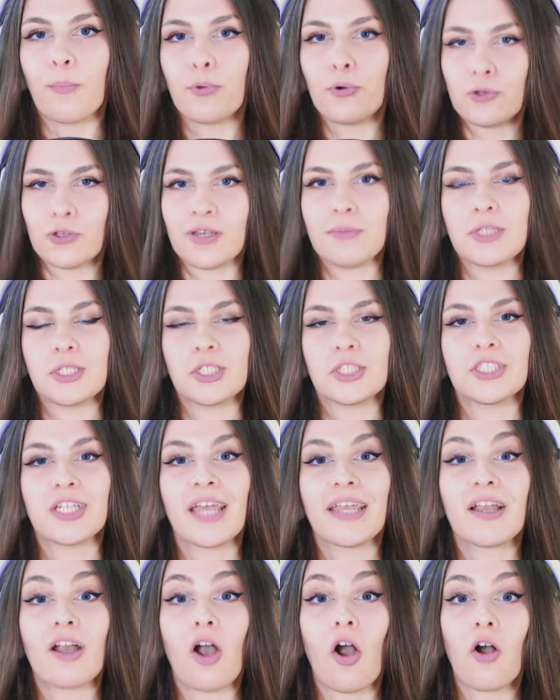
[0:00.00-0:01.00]
Budujemy
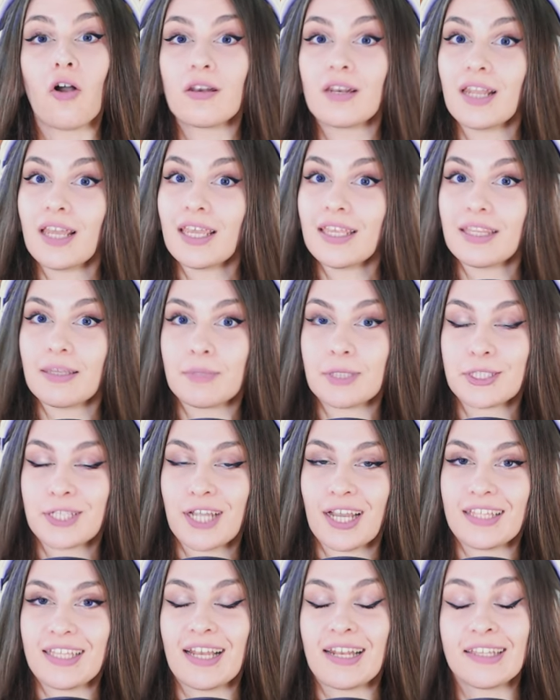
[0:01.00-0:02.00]
dzisiaj kolejne
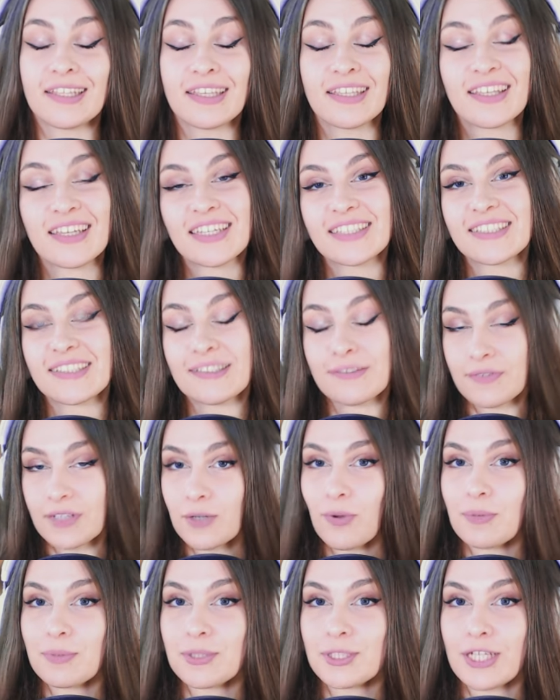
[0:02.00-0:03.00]
mieszkanie, ale nie takie
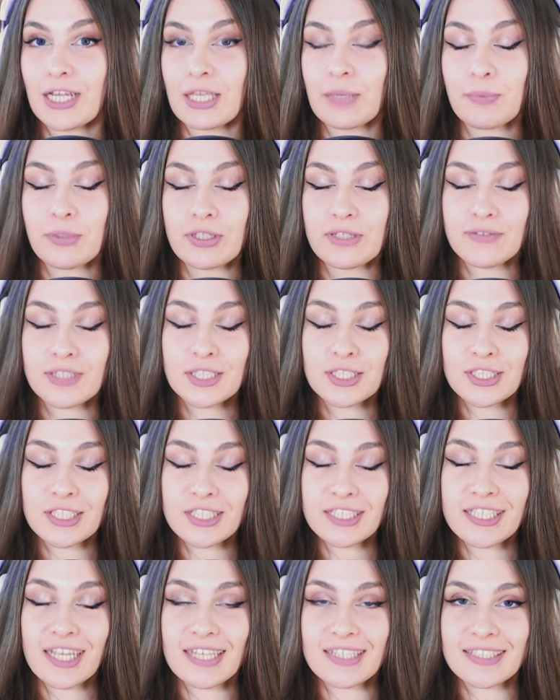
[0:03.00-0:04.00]
zwykłe mieszkanie, ponieważ
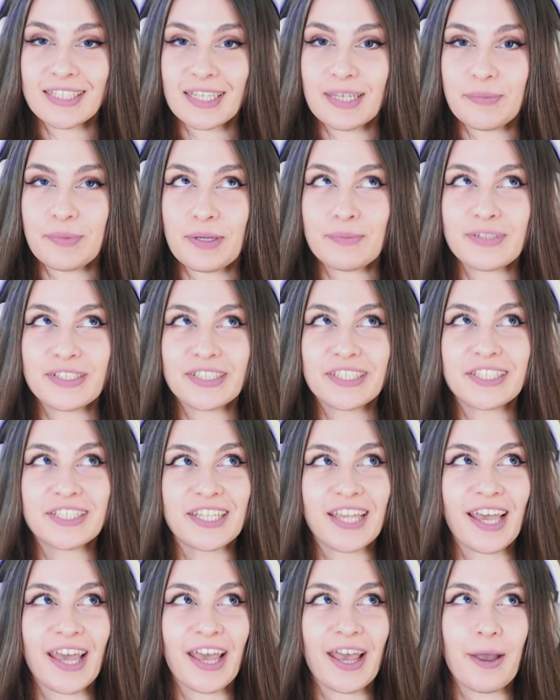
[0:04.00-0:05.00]
dzisiaj zajmiemy
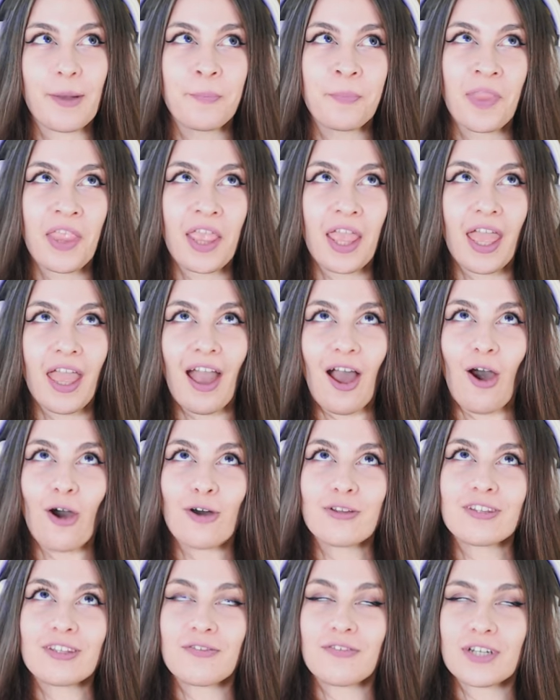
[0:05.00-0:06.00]
się
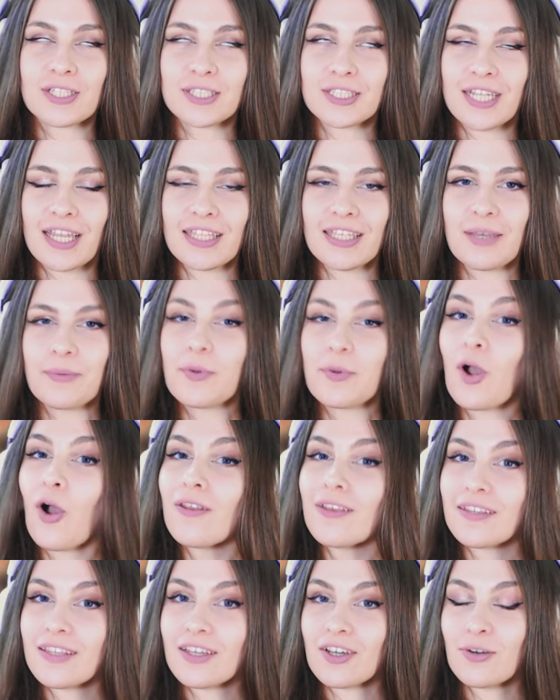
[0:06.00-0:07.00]
odtwarzaniem
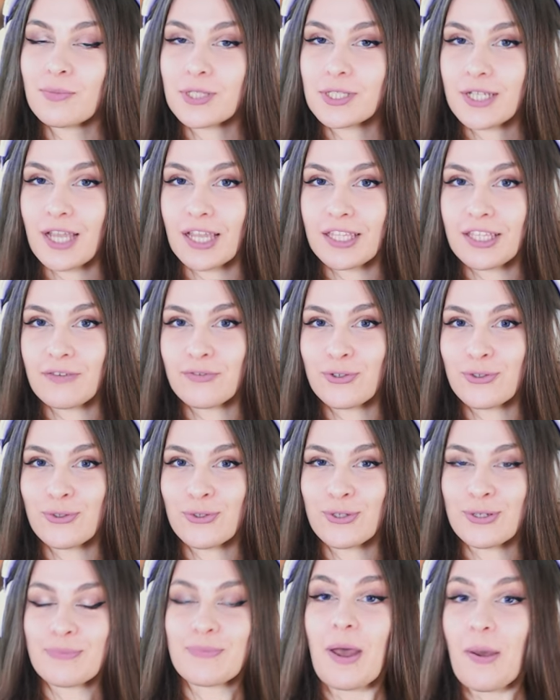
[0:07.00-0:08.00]
kolejnego mieszkania, w
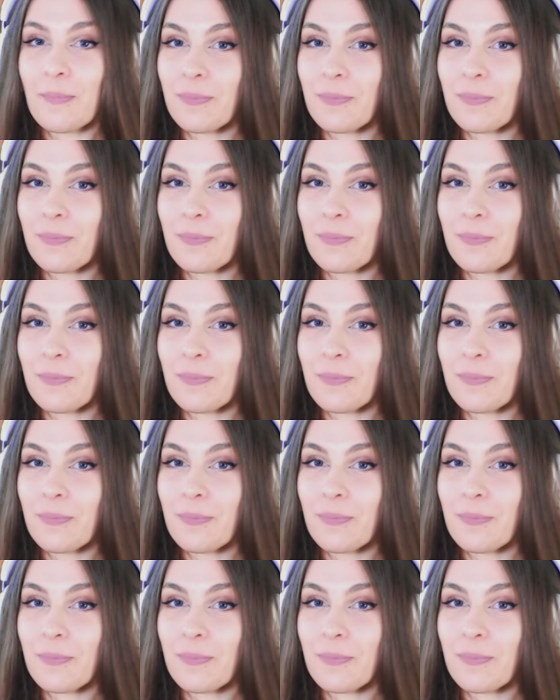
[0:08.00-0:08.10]
którym